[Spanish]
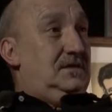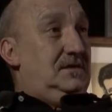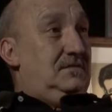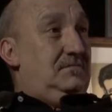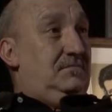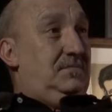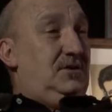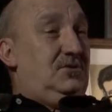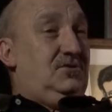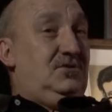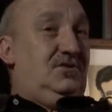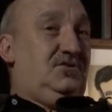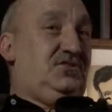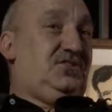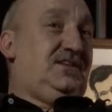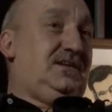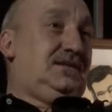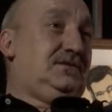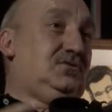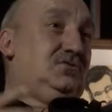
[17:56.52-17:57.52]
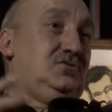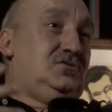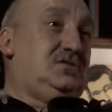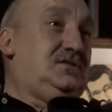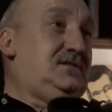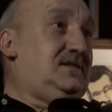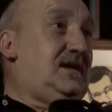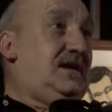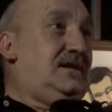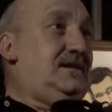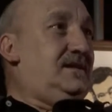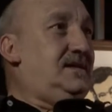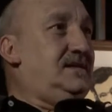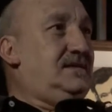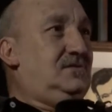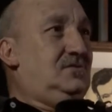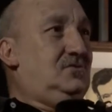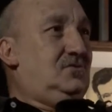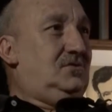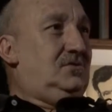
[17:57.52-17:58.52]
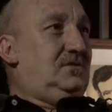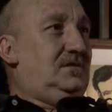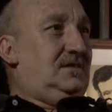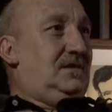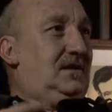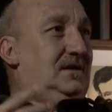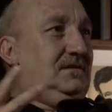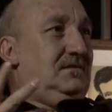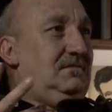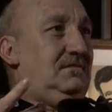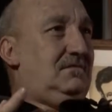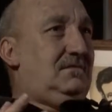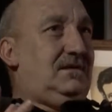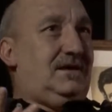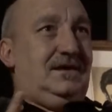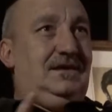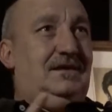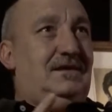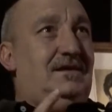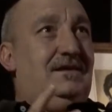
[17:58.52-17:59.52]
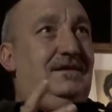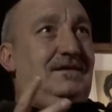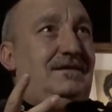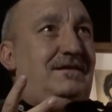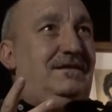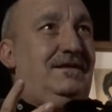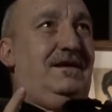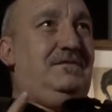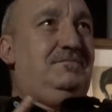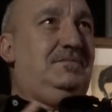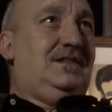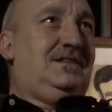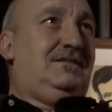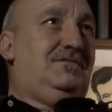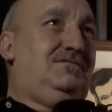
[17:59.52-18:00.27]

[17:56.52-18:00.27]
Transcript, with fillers: pero los textos son tan lindos y tan que realmente